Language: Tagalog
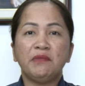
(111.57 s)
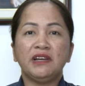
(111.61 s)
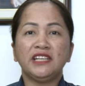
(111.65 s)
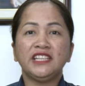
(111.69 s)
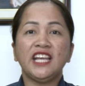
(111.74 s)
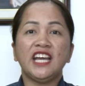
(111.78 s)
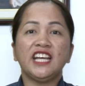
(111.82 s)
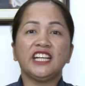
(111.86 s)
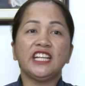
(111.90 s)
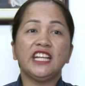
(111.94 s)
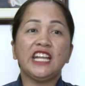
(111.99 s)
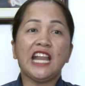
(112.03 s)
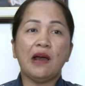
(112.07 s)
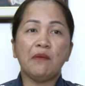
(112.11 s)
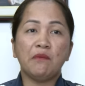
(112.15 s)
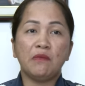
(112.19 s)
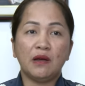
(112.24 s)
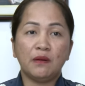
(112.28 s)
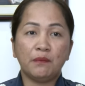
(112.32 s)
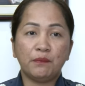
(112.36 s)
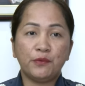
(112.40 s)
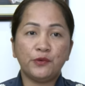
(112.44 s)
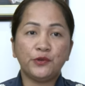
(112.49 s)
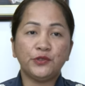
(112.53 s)
mangyari
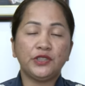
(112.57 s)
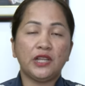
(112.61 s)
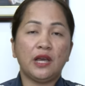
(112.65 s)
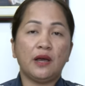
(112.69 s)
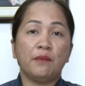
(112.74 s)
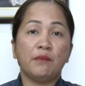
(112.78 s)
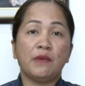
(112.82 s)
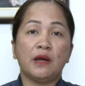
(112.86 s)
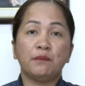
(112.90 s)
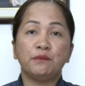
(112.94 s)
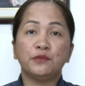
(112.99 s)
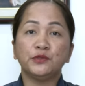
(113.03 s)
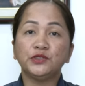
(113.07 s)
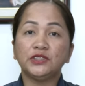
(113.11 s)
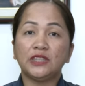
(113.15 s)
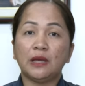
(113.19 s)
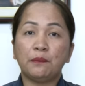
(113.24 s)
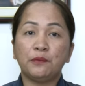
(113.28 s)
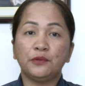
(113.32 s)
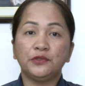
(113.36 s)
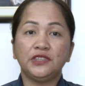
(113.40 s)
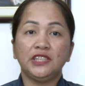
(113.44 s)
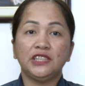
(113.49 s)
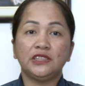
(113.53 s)
lamang po na magpunta
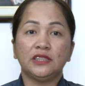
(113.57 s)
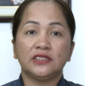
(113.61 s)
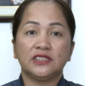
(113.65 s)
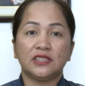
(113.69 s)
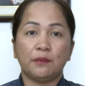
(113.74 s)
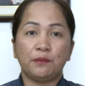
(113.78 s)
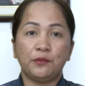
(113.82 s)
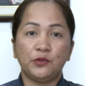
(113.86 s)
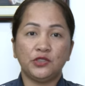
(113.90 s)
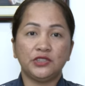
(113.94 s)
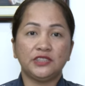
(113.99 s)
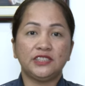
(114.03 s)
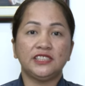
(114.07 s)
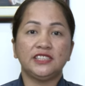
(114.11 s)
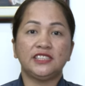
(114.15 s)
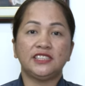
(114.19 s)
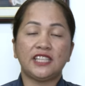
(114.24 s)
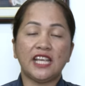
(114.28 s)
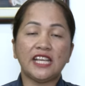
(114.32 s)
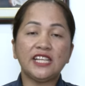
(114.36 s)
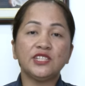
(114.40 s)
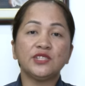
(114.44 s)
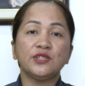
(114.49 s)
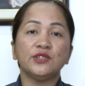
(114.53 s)
po dito sa police
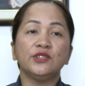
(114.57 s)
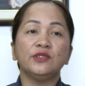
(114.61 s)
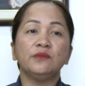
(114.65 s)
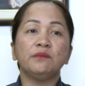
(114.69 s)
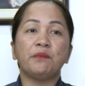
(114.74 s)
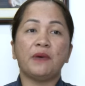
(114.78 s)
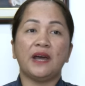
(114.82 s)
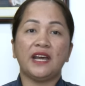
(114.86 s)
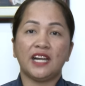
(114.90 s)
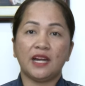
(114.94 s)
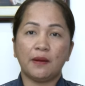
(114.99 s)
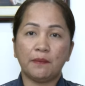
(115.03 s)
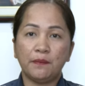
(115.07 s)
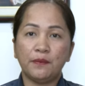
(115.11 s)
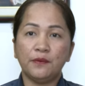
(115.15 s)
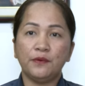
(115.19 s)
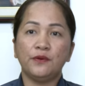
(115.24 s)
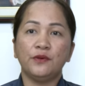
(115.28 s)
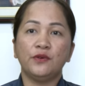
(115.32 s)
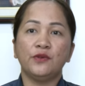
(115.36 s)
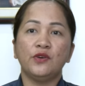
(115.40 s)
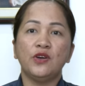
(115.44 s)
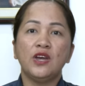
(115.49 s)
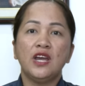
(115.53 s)
station para
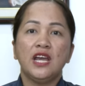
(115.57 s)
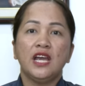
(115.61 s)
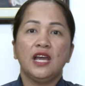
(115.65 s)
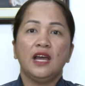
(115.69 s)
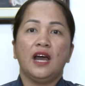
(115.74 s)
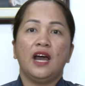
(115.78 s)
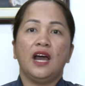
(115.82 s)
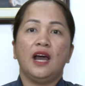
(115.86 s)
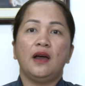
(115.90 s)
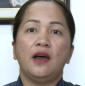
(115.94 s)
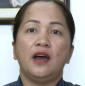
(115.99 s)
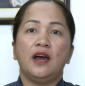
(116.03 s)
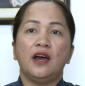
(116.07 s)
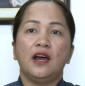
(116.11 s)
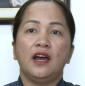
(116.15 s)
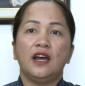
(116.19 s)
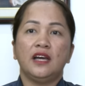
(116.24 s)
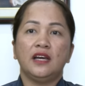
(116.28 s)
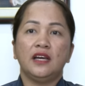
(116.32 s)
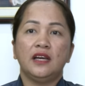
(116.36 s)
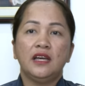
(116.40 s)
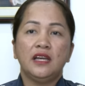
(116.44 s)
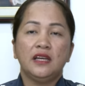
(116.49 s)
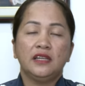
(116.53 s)
po uh,